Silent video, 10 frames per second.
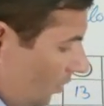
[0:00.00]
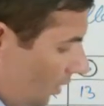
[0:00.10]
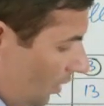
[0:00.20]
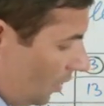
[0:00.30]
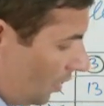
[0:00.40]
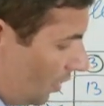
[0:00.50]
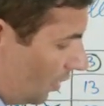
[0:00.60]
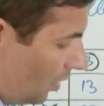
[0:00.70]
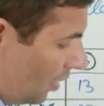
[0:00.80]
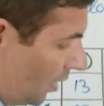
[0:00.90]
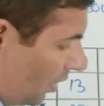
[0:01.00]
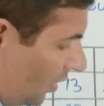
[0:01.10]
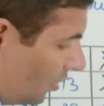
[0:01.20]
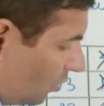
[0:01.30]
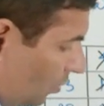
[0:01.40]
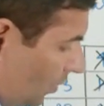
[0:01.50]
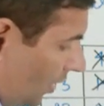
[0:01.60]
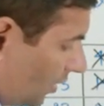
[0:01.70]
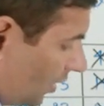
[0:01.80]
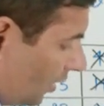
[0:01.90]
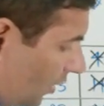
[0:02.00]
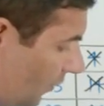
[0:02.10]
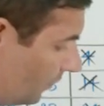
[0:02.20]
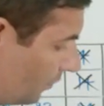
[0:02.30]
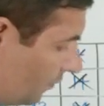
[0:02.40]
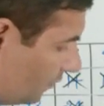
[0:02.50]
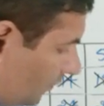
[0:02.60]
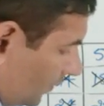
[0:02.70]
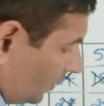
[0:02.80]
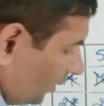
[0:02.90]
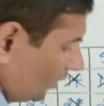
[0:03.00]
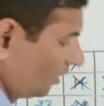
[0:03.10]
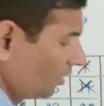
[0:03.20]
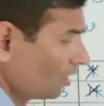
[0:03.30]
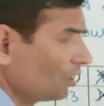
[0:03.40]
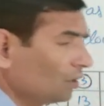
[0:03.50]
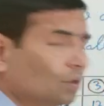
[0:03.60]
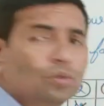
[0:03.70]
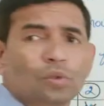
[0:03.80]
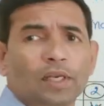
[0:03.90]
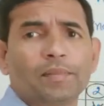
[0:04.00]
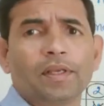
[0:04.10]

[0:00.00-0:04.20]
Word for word: ठीक है कितना आ जाएगा ये सोलह आ जाएगा ठीक है तो सोलह